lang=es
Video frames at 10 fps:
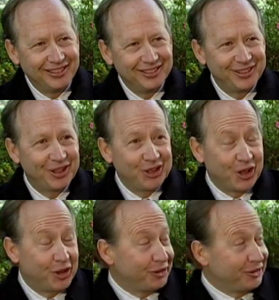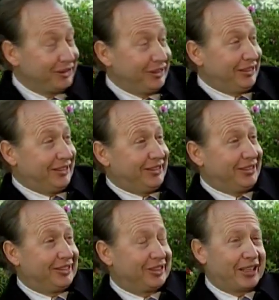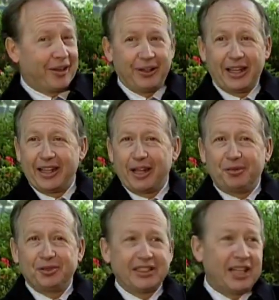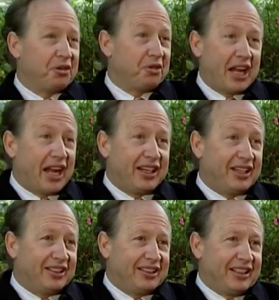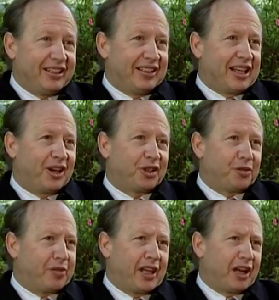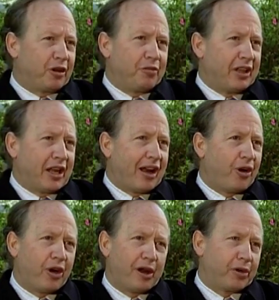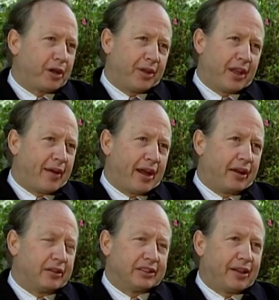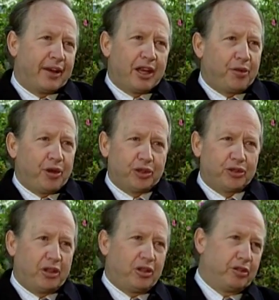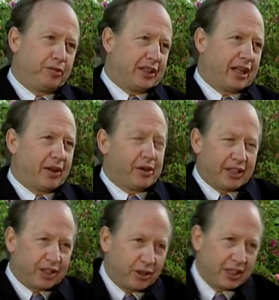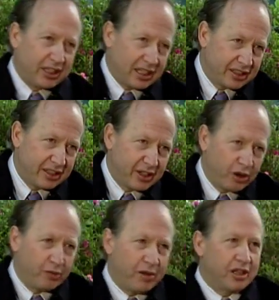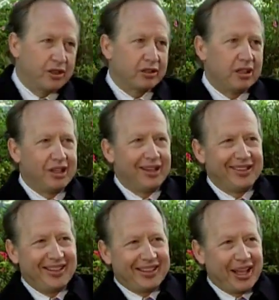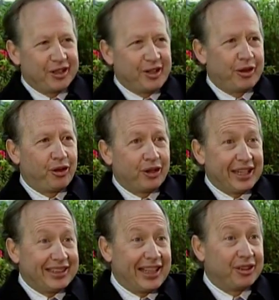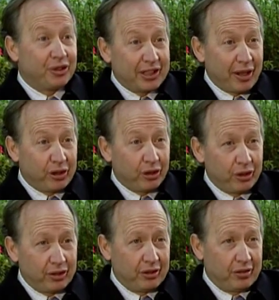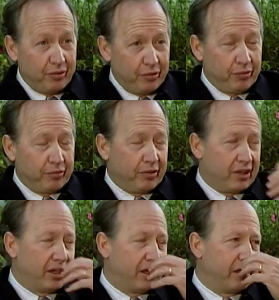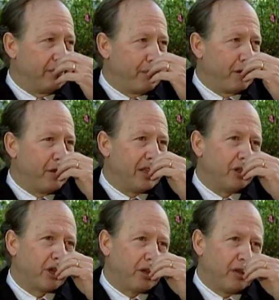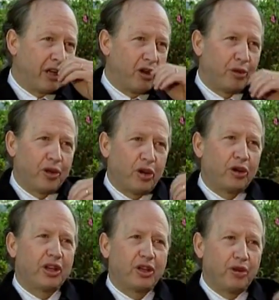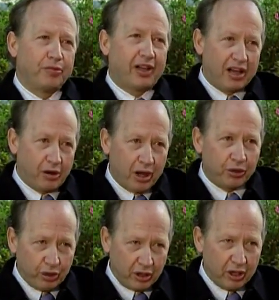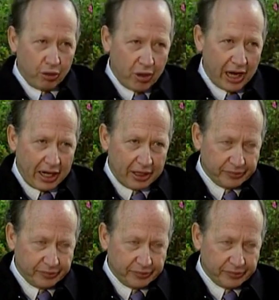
Entonces yo no sabía, y ah, pues desayunar y, al rato pedía la comida a la hora porque me daba, estaba nervioso y luego me tardaba tres horas en la siguiente comida. Entonces ya no sabía yo qué tanto estaba yo eh, permitiendo que mi reloj biológico me autorregulara.